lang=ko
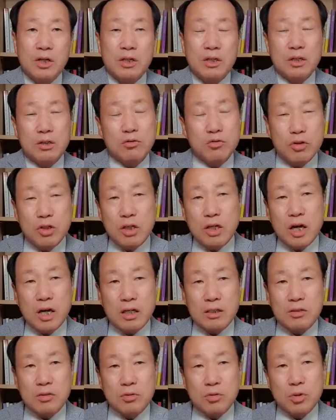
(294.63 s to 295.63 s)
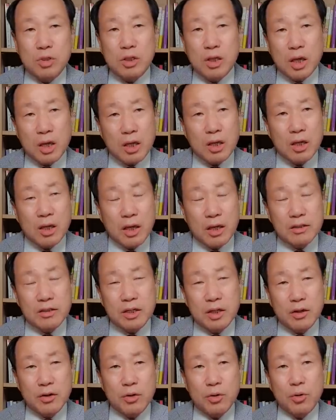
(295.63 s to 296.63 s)
그리고 일각에서는 또 이게
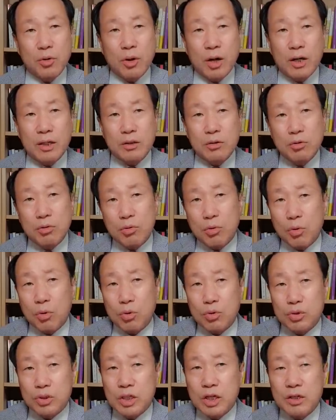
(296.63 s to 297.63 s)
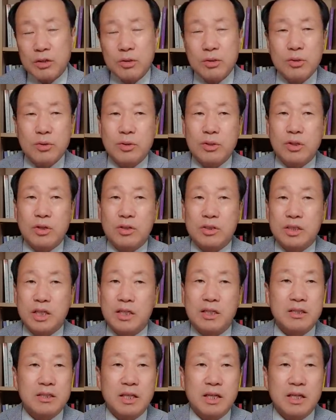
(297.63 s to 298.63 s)
액체 연료가 아니고 고체 연료일 것이다
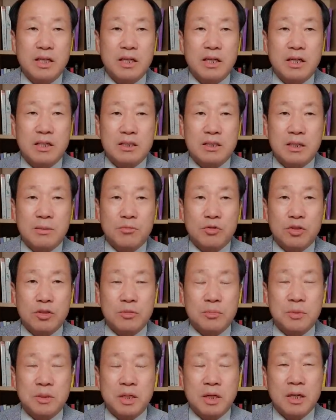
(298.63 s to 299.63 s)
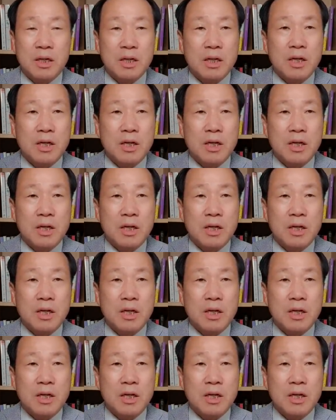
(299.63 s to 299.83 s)
이런 얘기를 하는 사람도 있습니다